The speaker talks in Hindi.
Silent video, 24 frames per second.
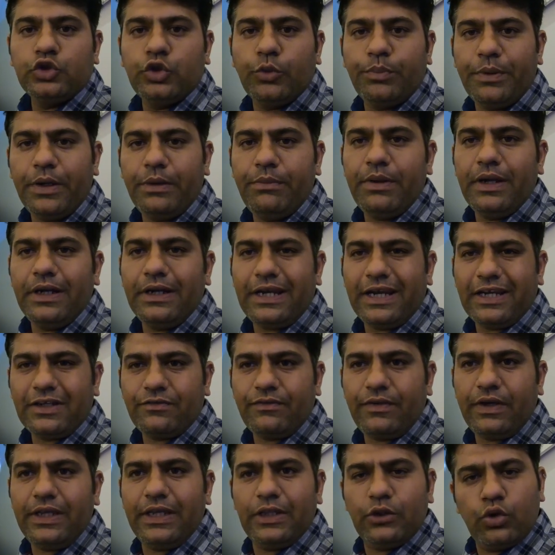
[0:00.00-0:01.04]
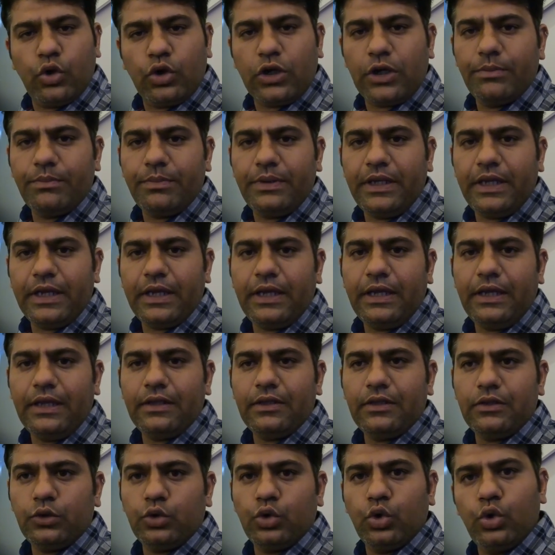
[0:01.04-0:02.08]
सो प्रीमियर टैक्स फ्री ये दो कंपनियां
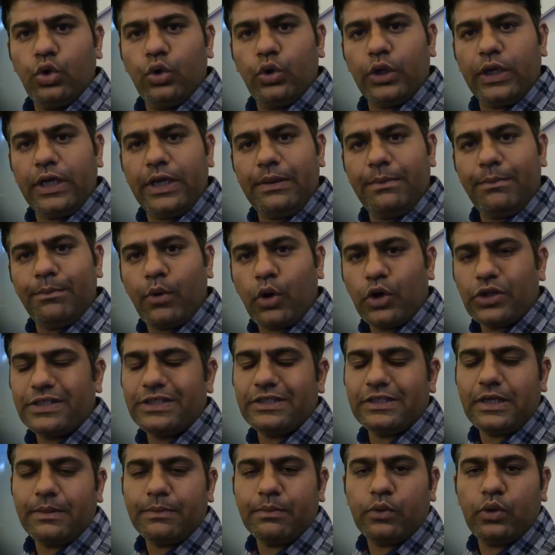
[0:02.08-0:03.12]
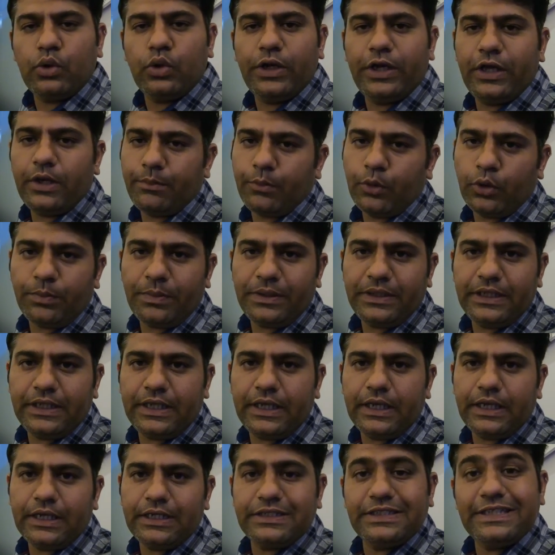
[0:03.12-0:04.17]
हैं दोनों के बॉक्सेस आपको एयरपोर्ट पे
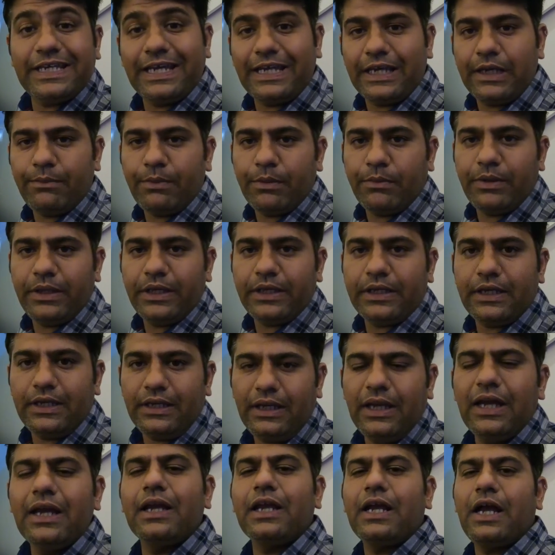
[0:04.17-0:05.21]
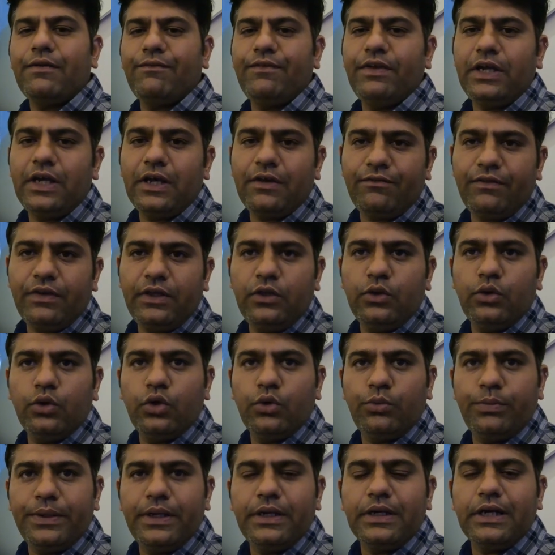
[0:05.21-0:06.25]
दिखेंगे चेक रिपब्लिक के काफ़ी काफ़ी
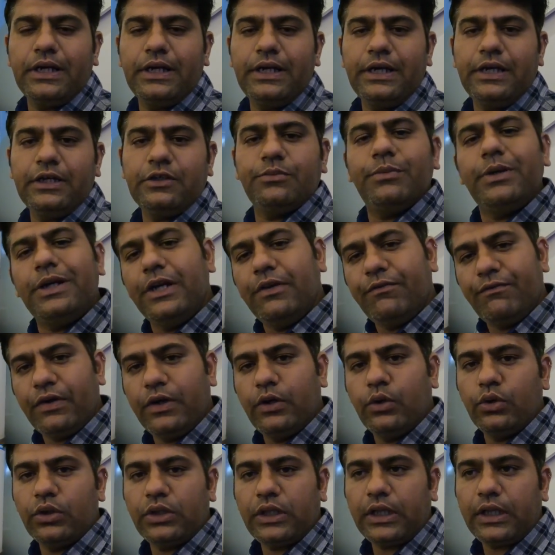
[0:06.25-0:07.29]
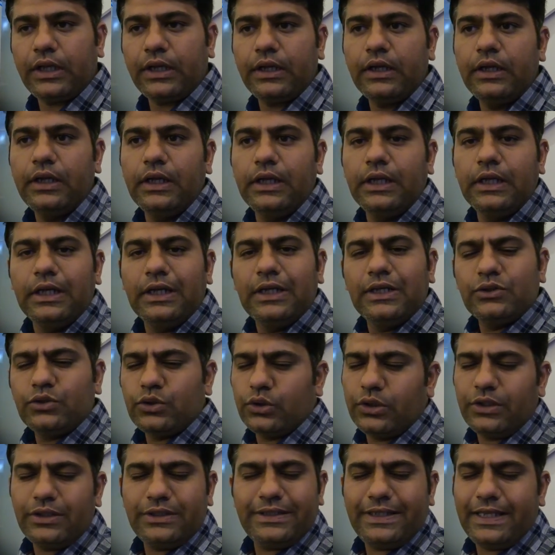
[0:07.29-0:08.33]
यूरोपियन कंट्रीज़ में डिफरेंट होता है
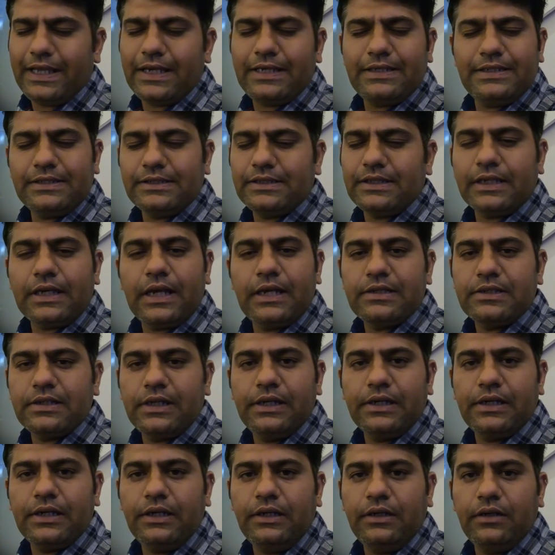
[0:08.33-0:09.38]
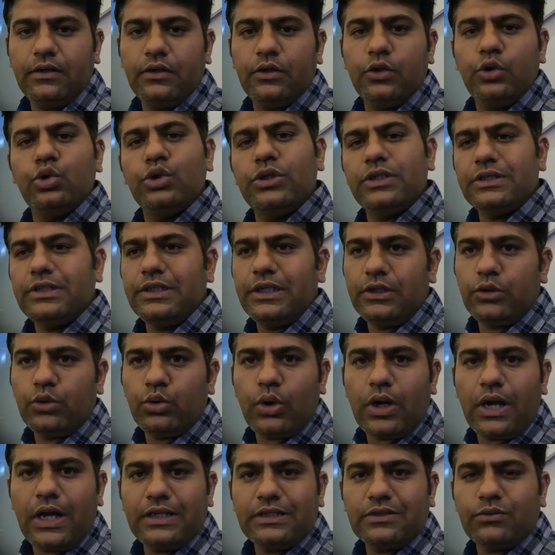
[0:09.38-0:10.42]
So they are just a consultant. You just need
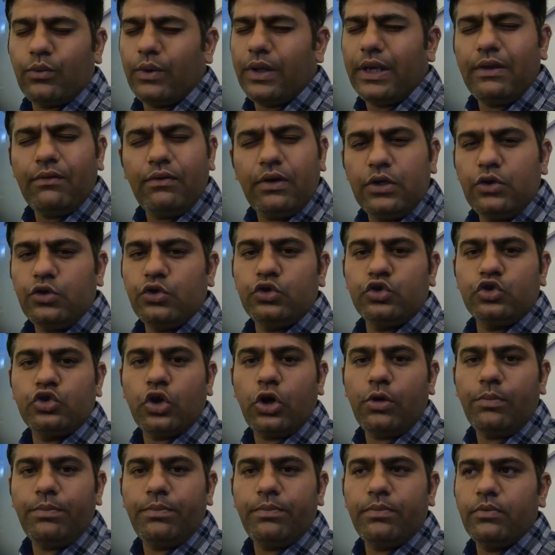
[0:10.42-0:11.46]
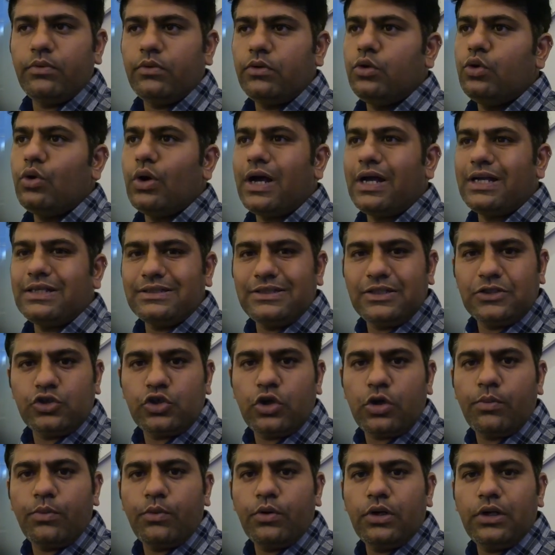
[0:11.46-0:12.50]
to ask wherever you shop. You ask the
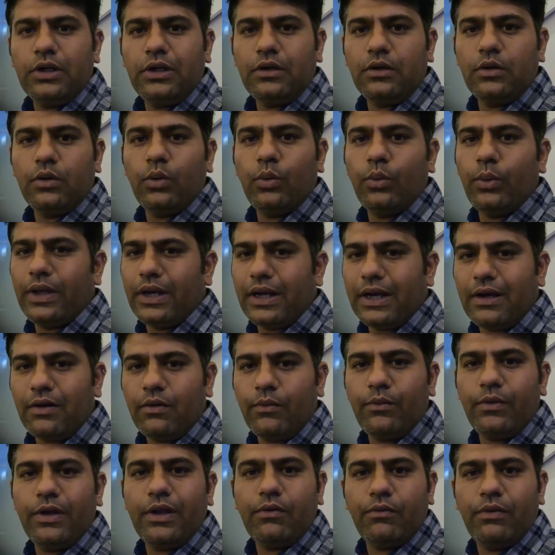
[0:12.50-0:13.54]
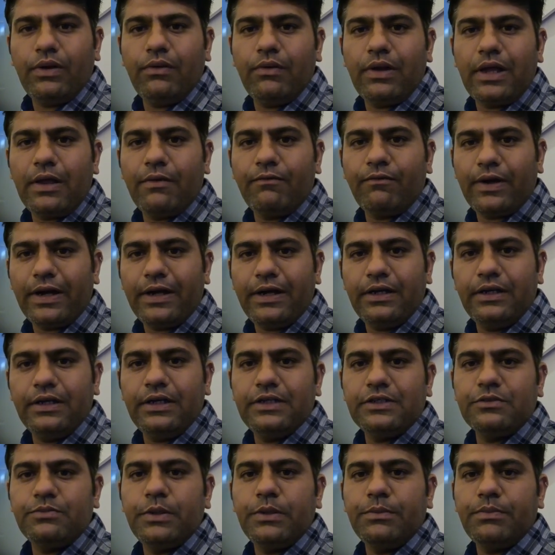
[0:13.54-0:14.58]
shop owner where are where will I find
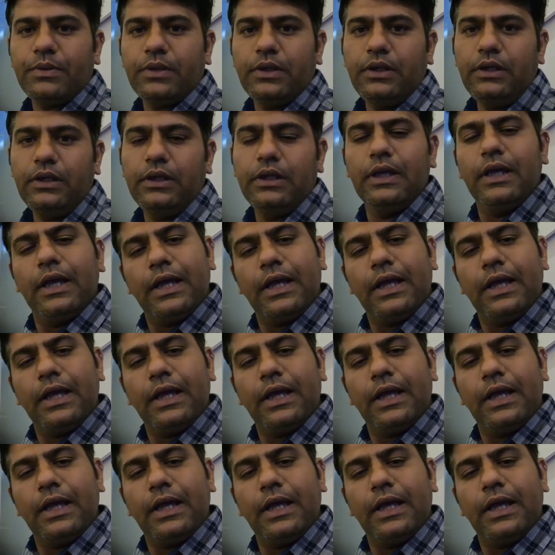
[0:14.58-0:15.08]
these people.